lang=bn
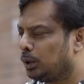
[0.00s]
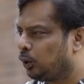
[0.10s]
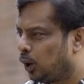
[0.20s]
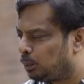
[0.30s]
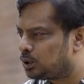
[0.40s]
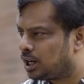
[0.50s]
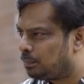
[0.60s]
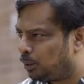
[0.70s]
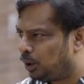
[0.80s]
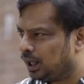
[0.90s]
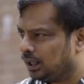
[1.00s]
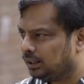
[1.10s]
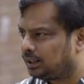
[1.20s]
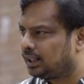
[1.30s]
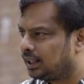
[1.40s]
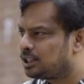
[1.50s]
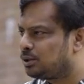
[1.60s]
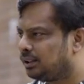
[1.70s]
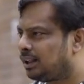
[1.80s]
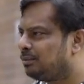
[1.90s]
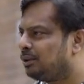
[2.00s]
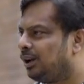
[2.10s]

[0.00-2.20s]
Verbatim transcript: তোমার হ্যাঁ। গল্প যারা পড়েন তাদের হ্যাঁ। কাছেও কি তা মনে